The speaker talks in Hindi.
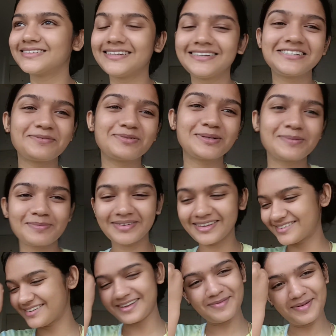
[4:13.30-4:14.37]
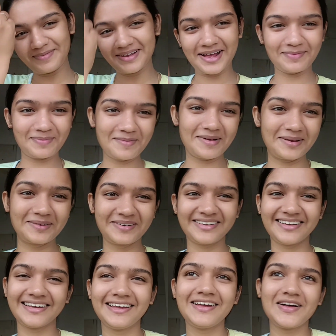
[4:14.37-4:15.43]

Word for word: ऋषभ शिवम के हिस्से का मैं अपने हाथ पे बांध लूँगी